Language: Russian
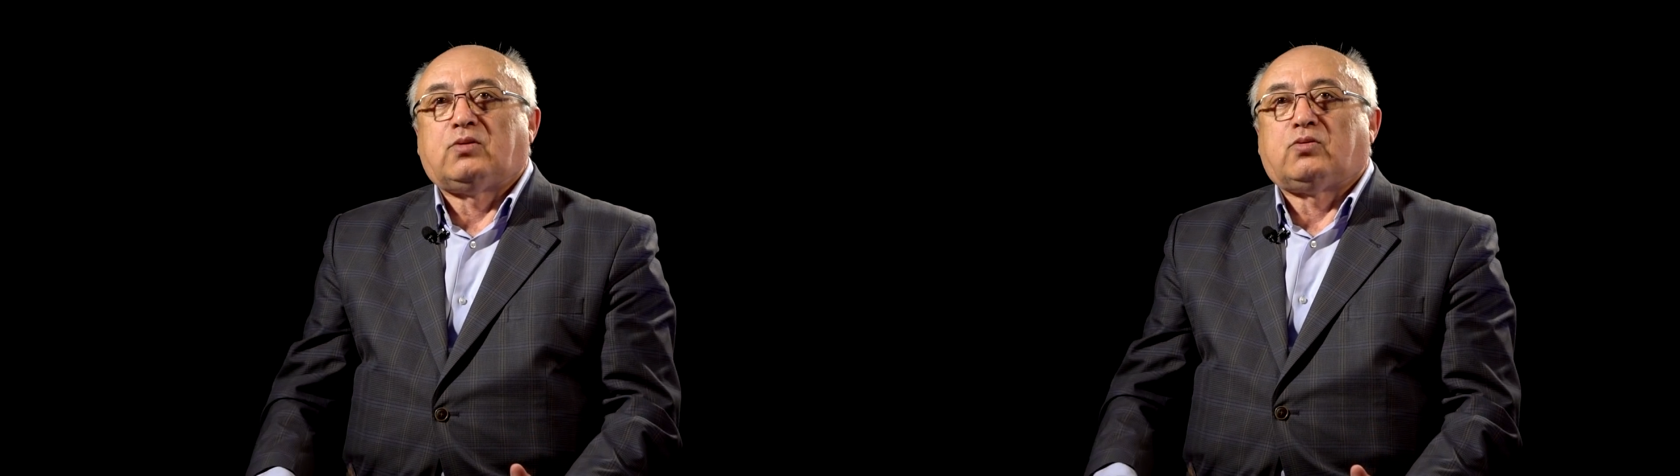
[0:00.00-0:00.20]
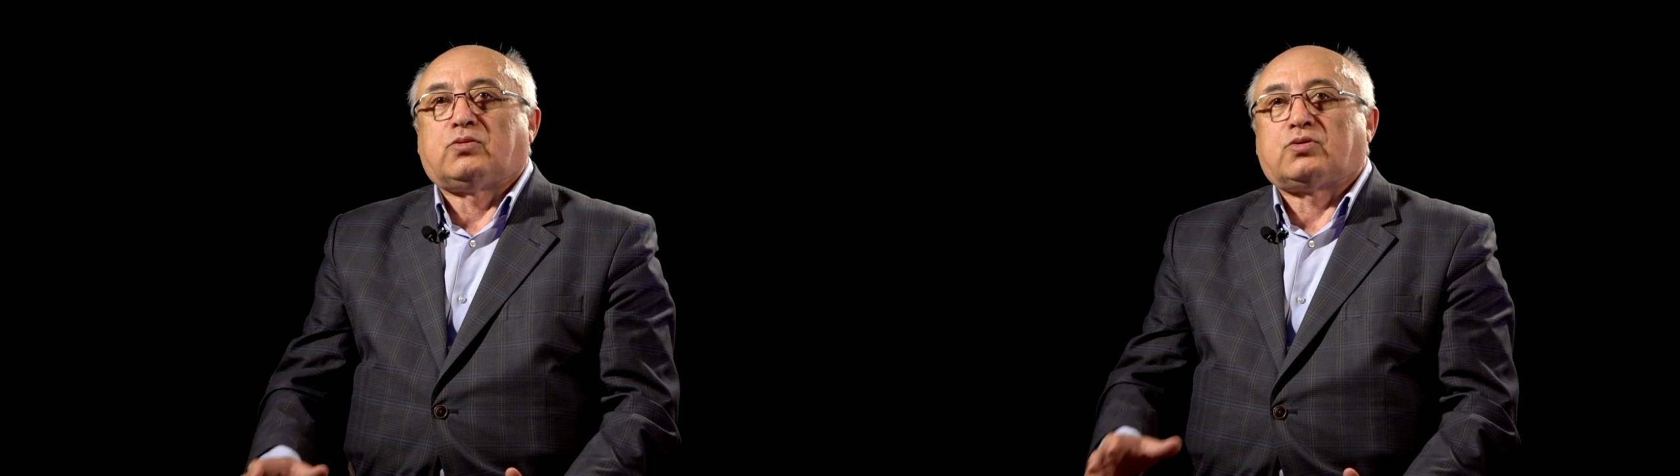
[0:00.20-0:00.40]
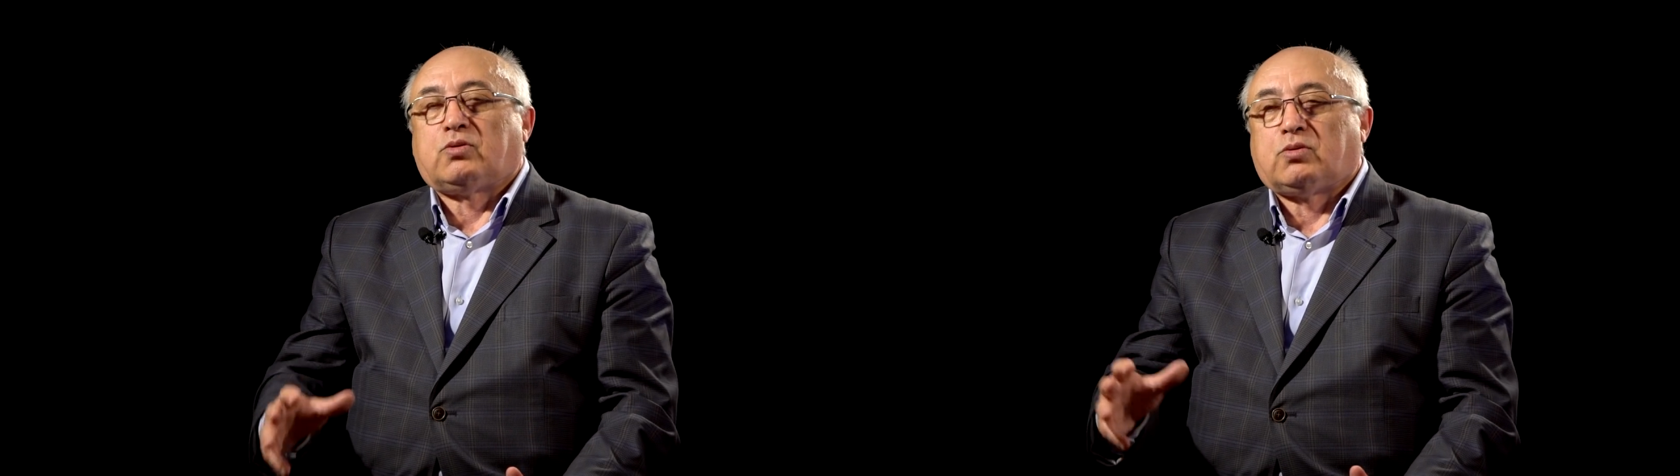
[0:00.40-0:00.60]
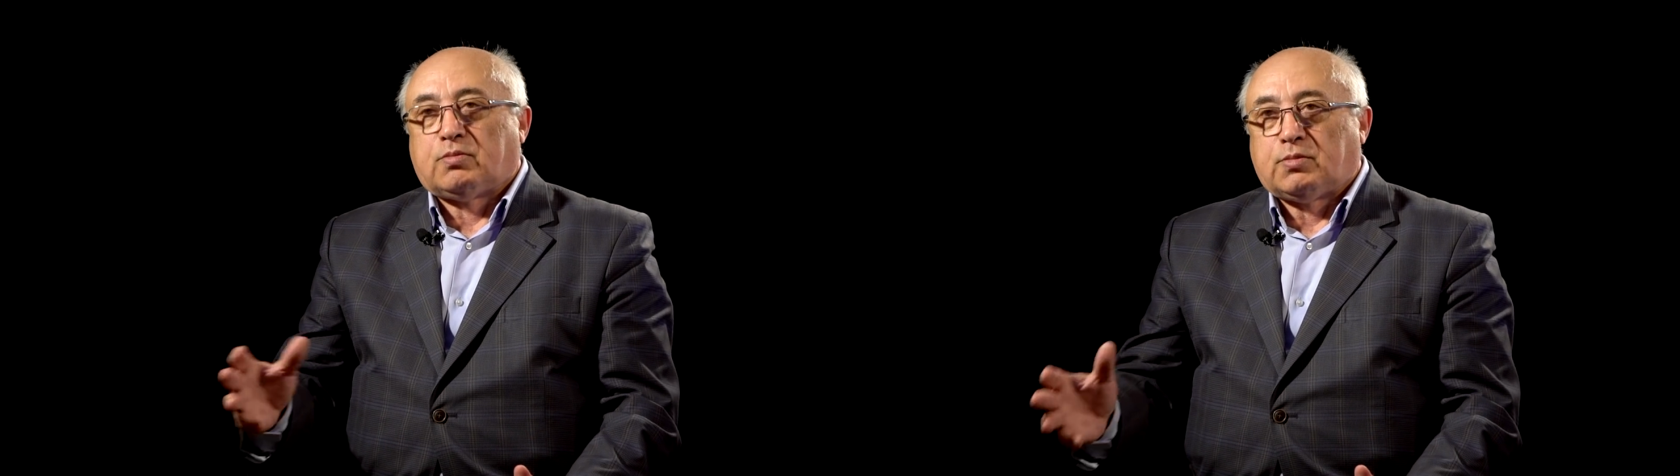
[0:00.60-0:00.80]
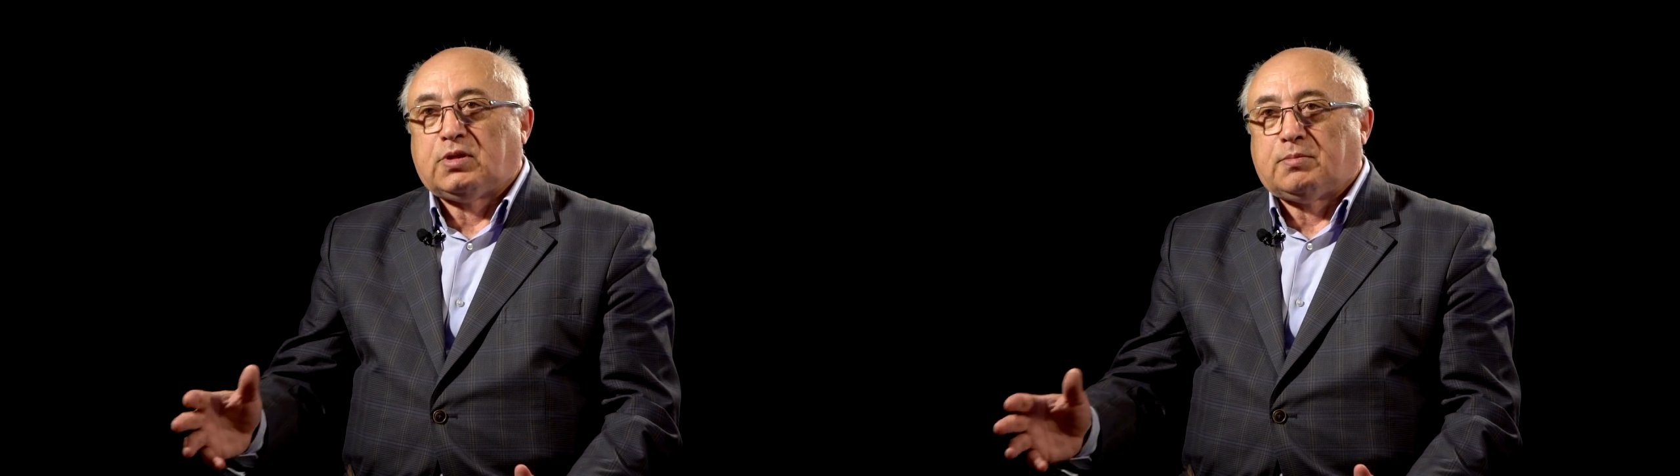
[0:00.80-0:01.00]
но сколько
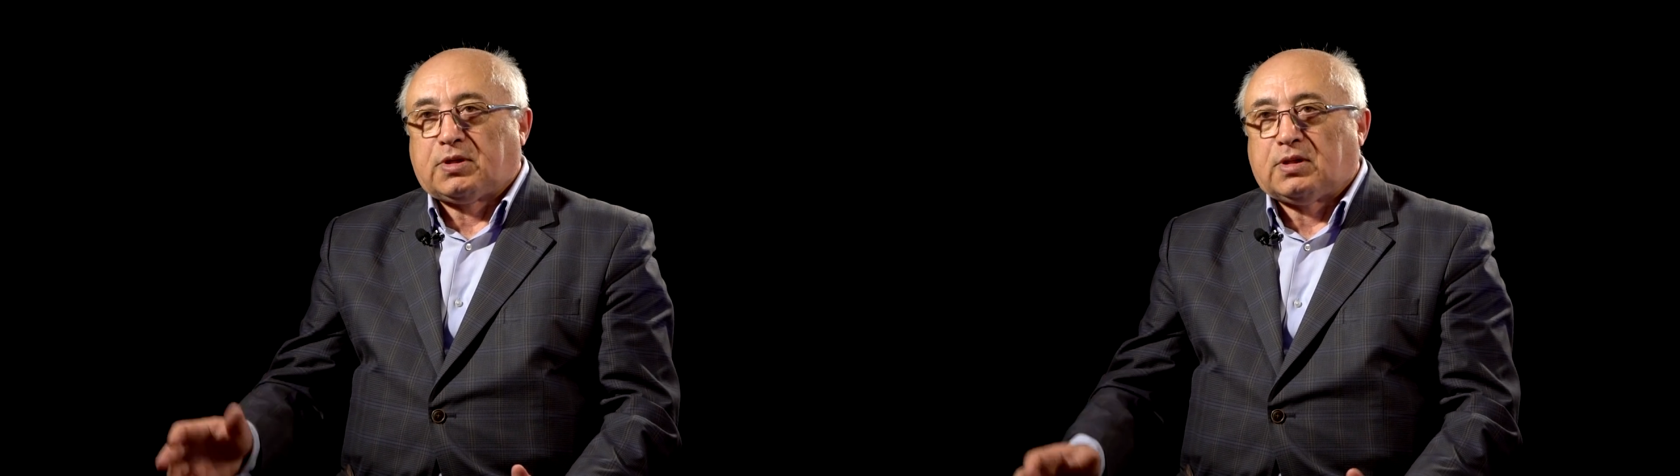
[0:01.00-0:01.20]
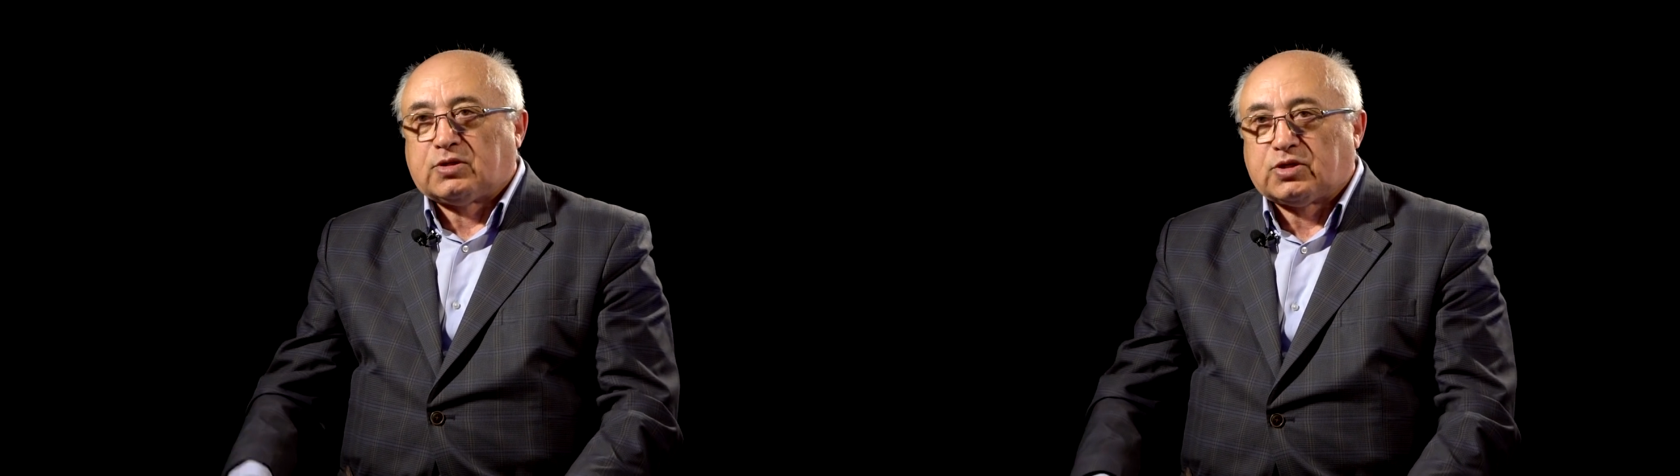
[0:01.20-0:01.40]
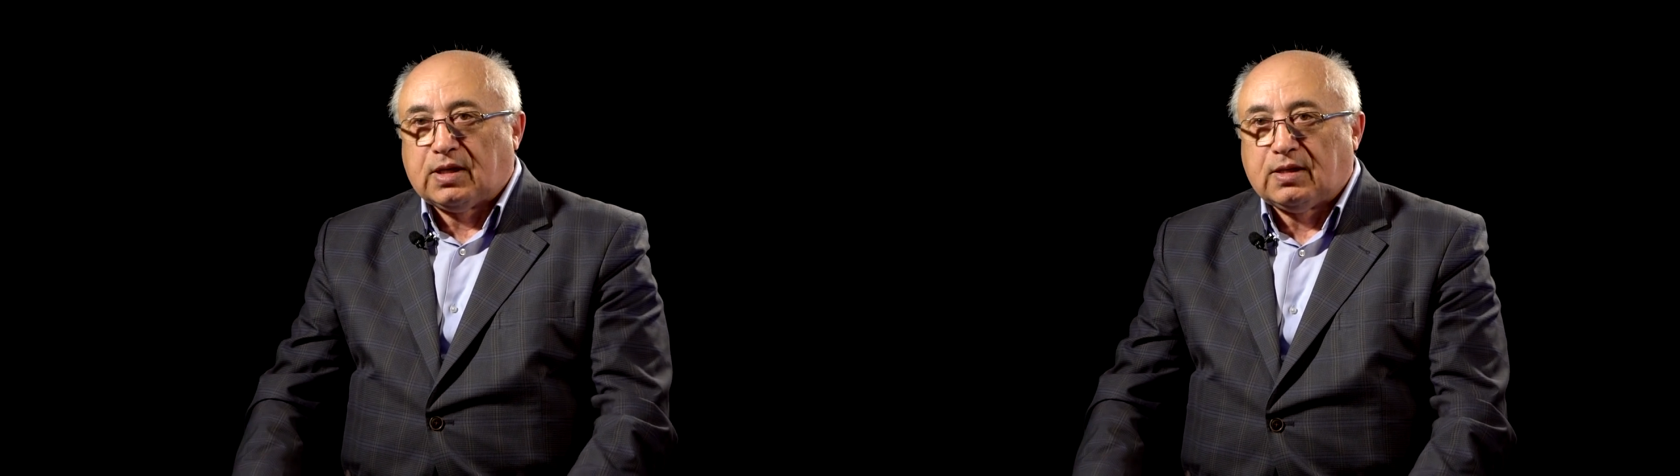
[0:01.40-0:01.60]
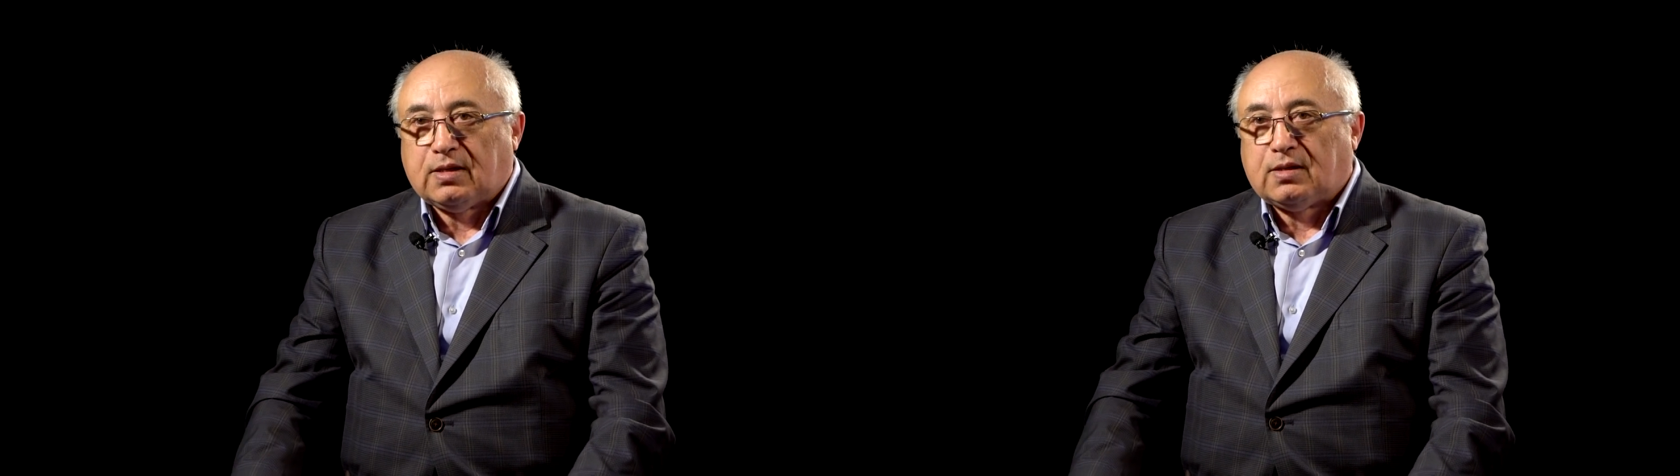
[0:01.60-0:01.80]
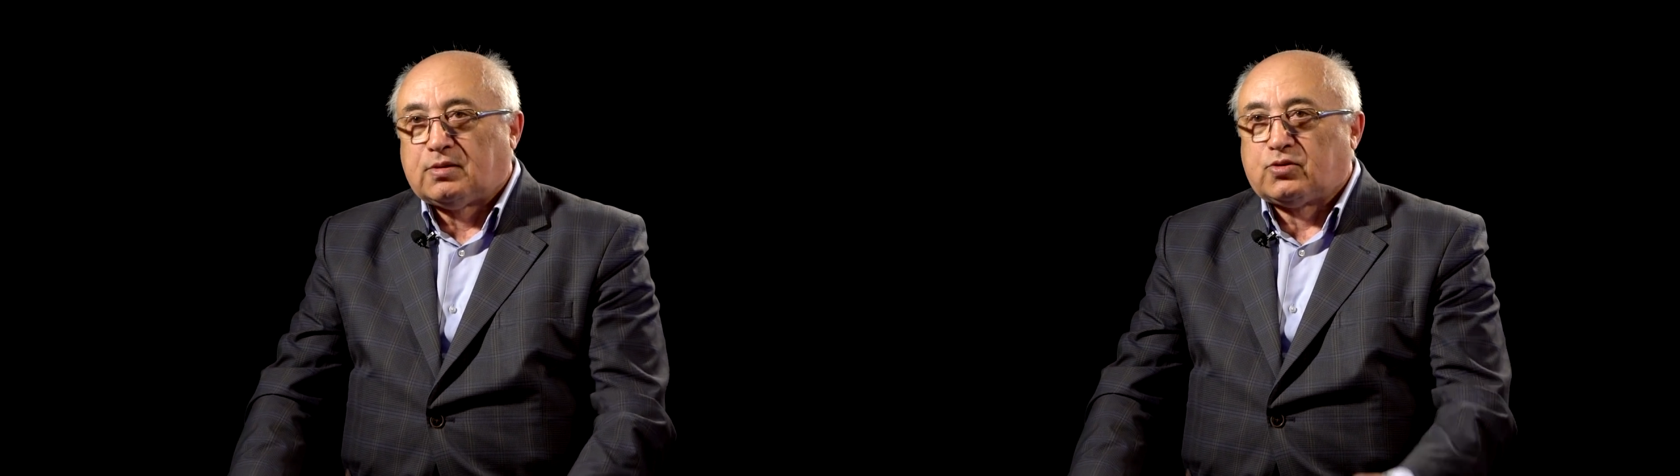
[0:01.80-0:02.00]
мы не продолжали,